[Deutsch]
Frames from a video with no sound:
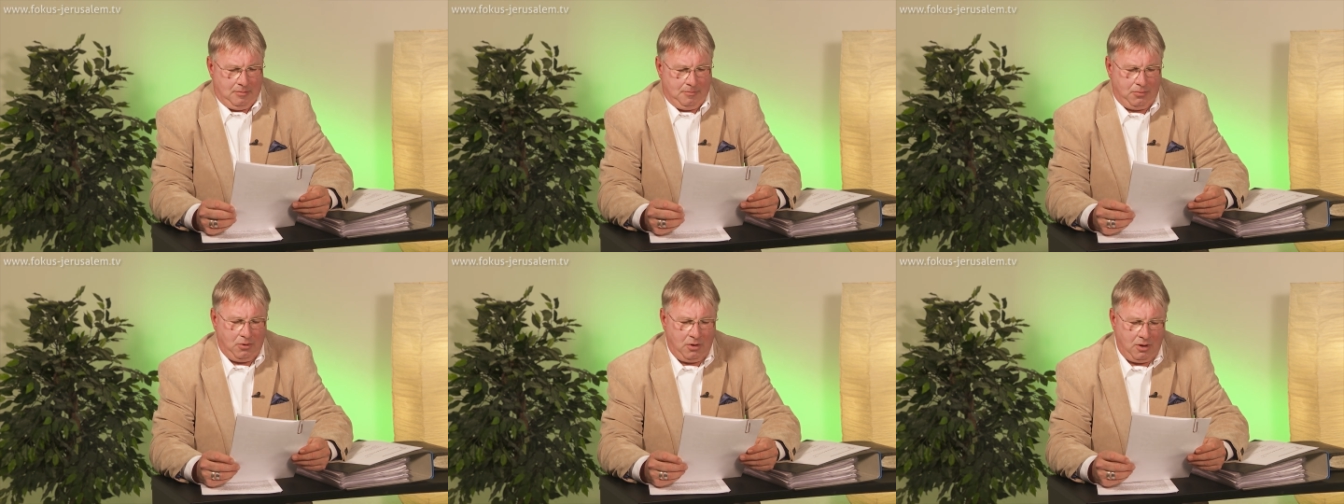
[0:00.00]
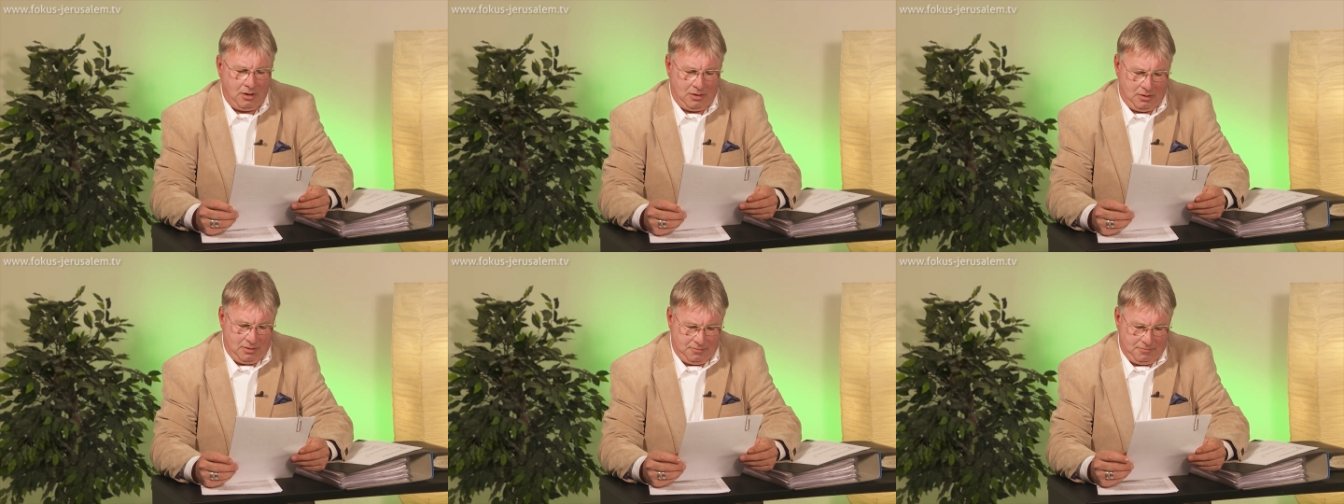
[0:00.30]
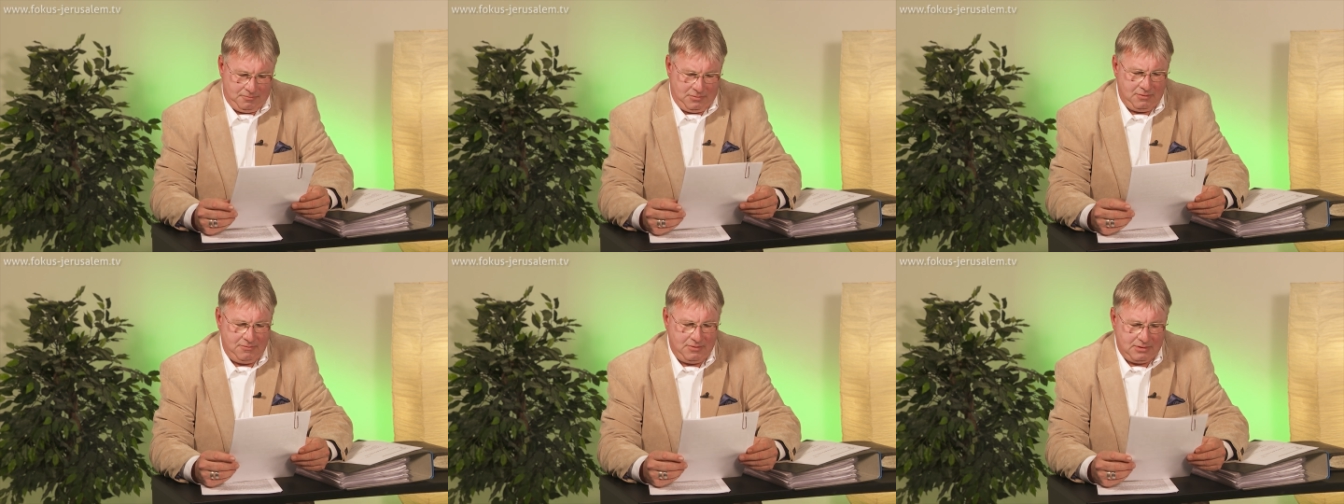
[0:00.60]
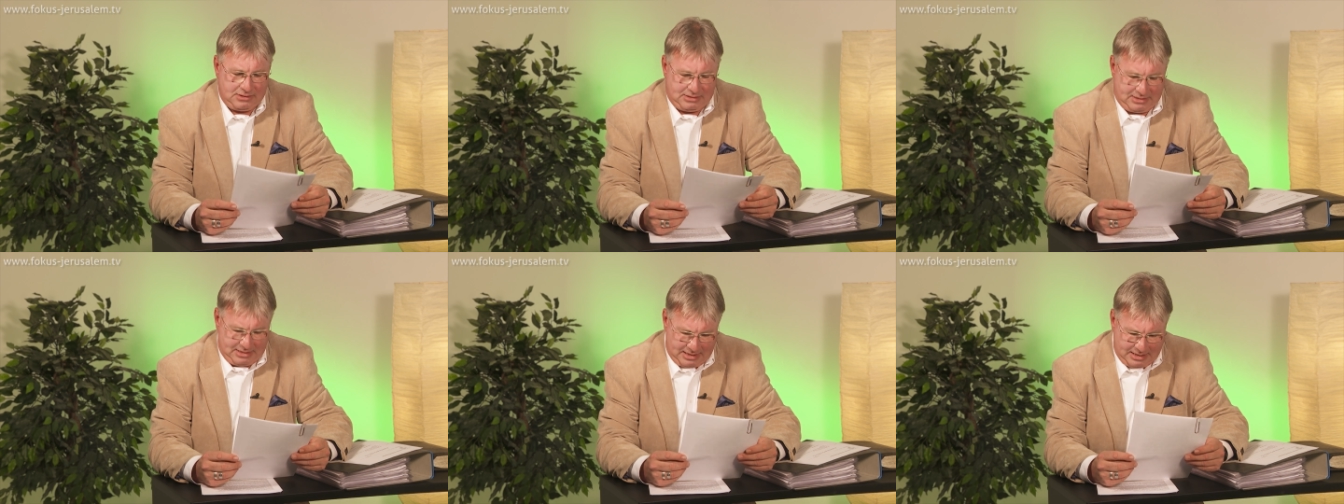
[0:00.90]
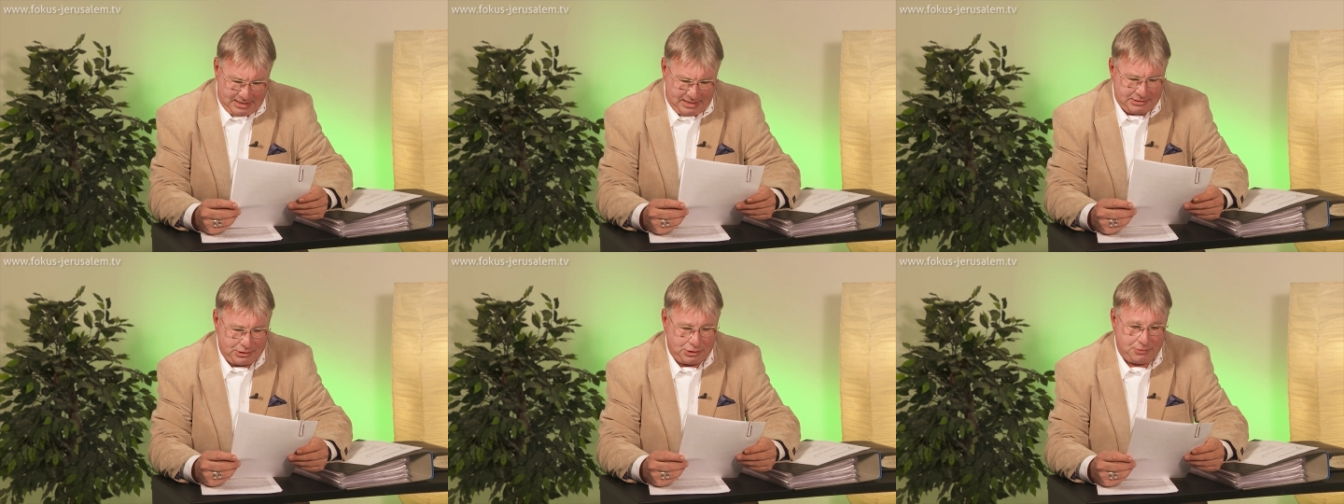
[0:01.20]
Boah, mir wird es da
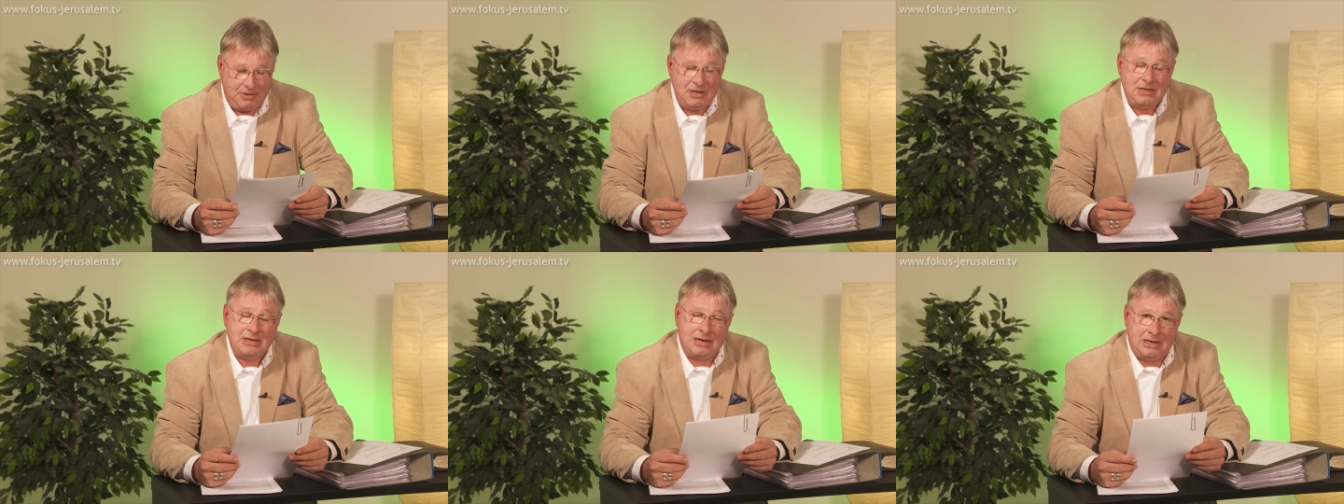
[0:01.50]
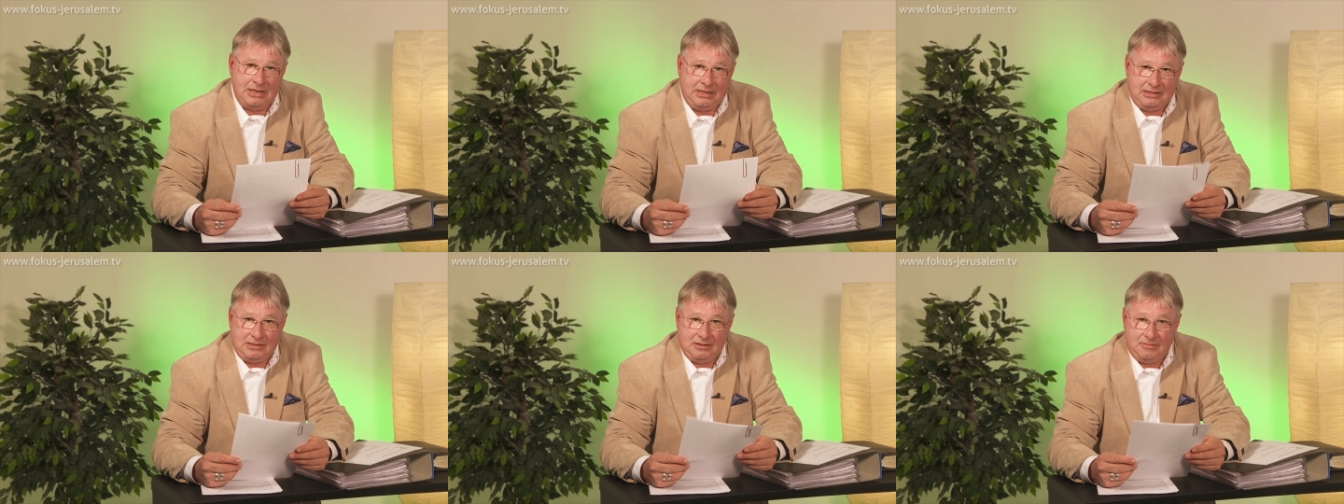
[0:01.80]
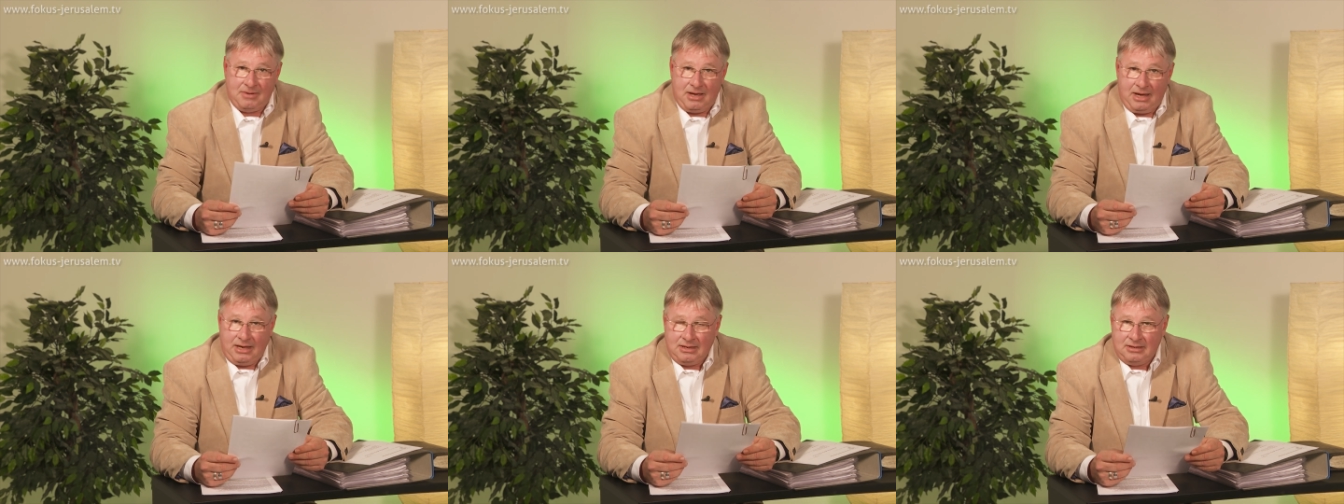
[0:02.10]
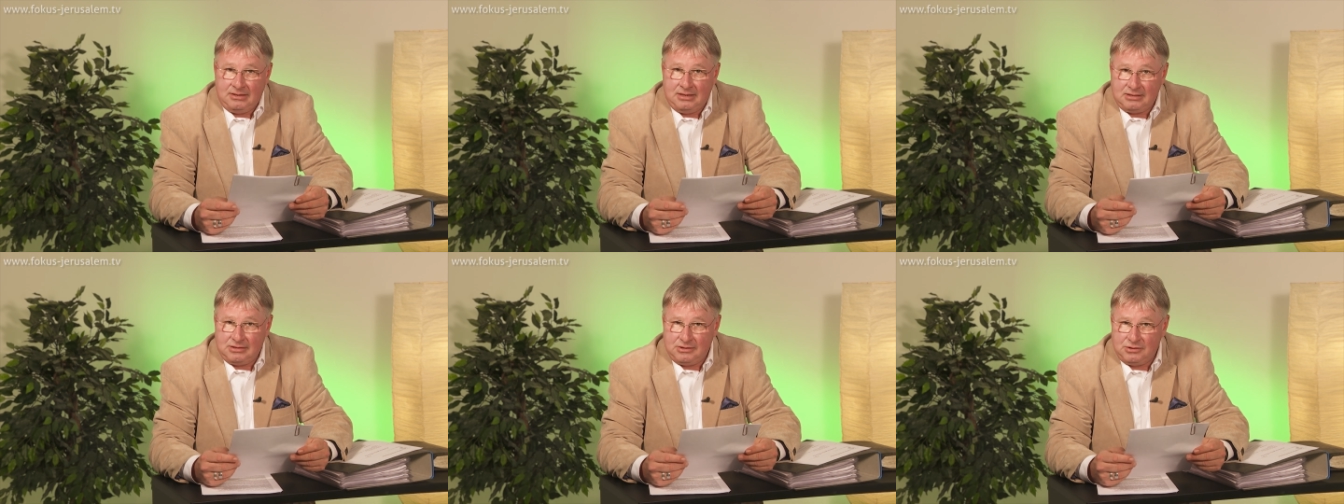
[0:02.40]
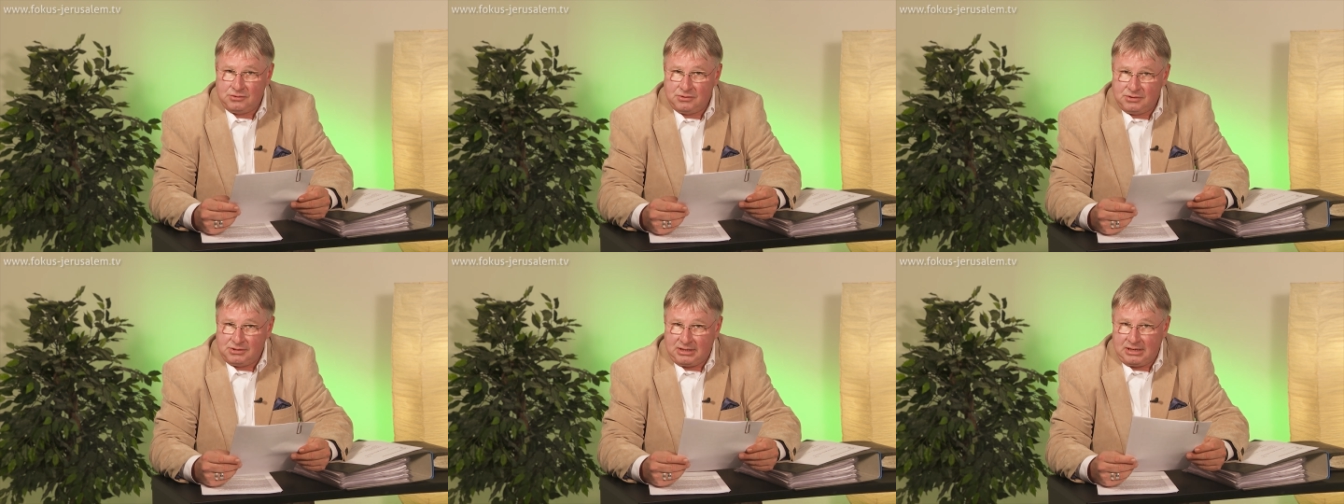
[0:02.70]
ganz schwindelig dabei, denn das
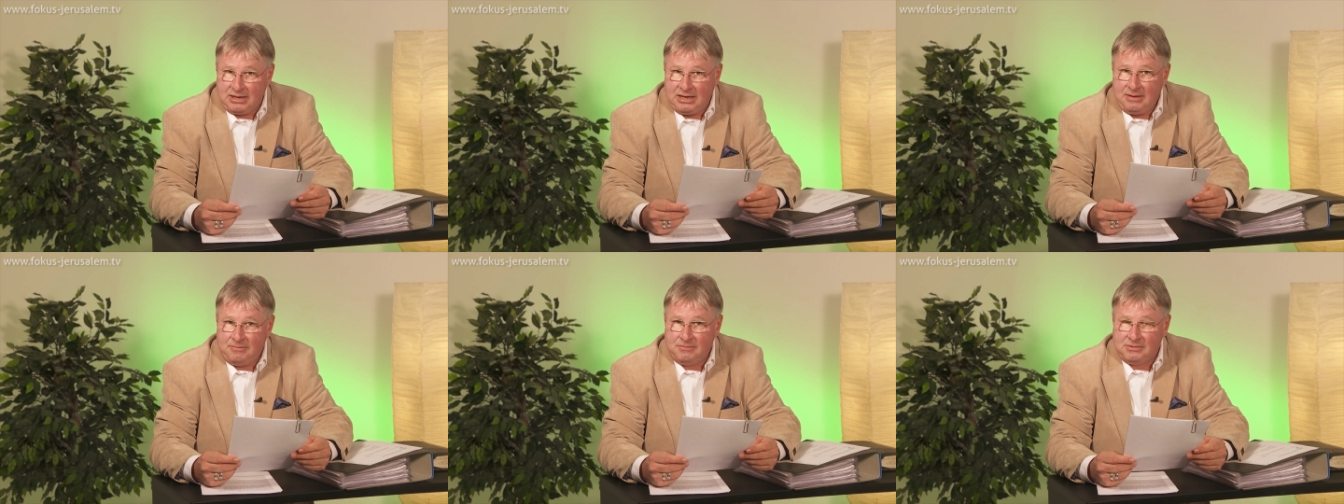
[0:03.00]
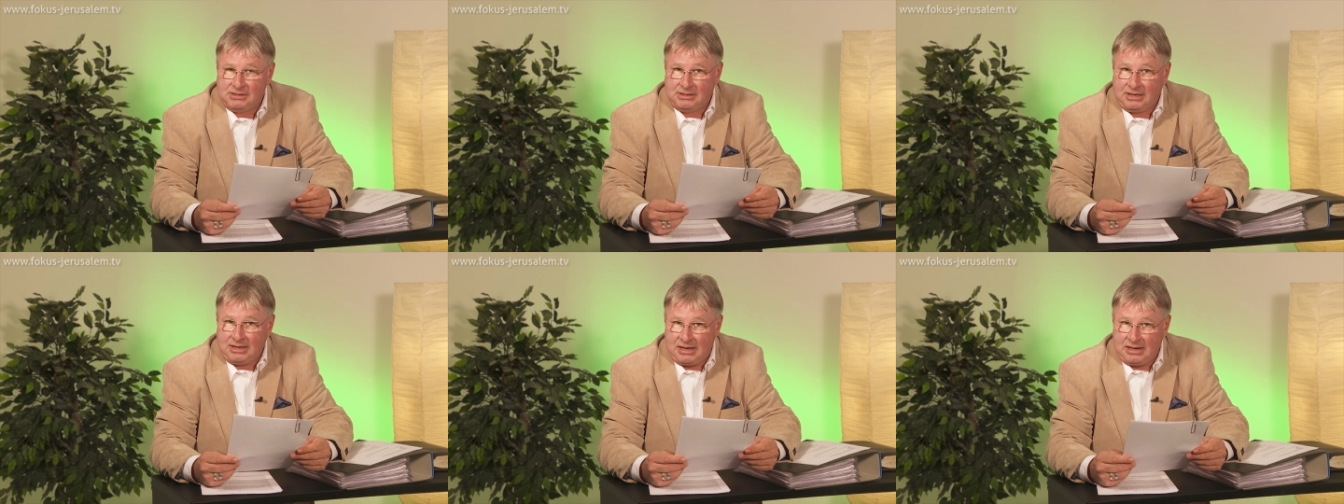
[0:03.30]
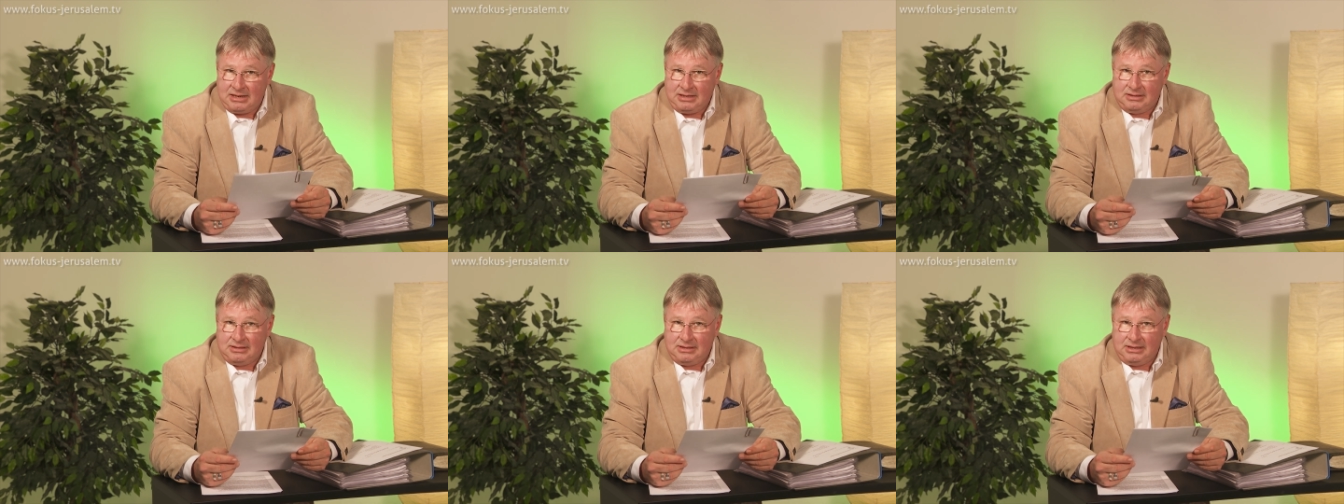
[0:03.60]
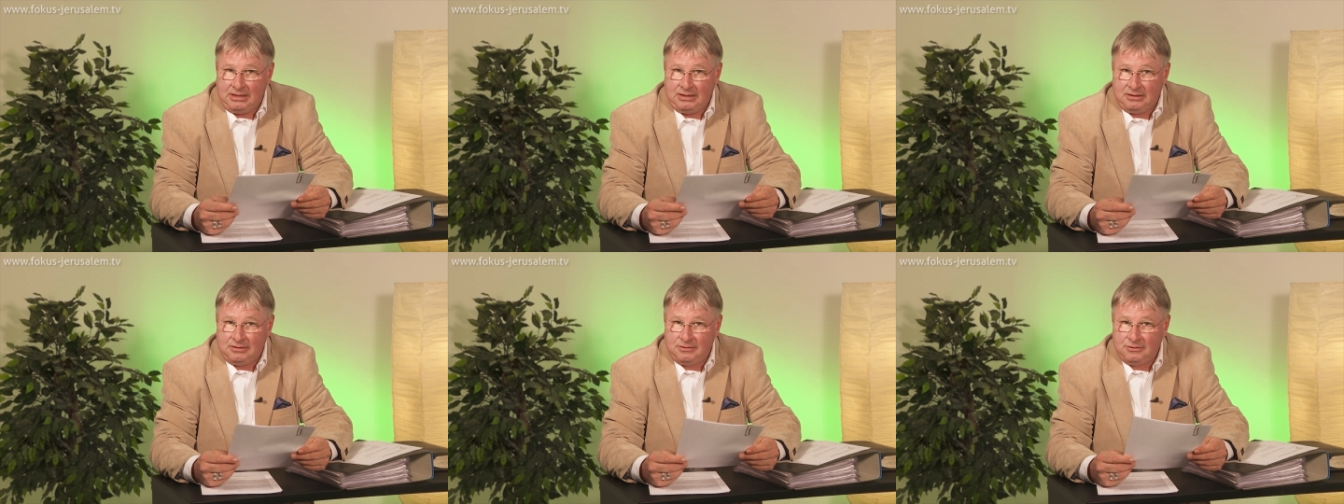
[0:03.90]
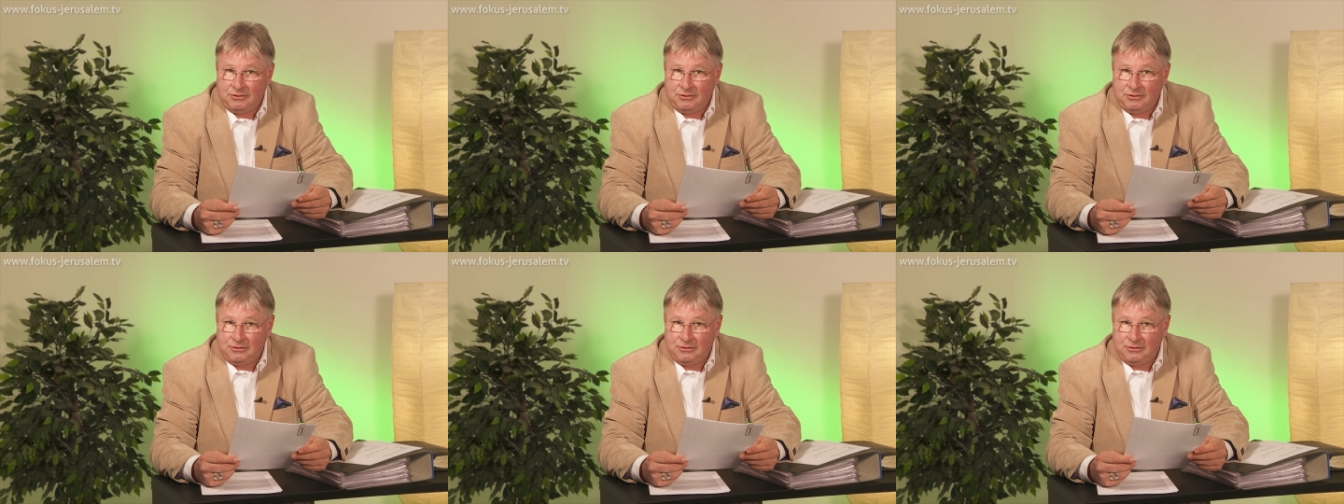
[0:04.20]
ist unsere Lebensrealität,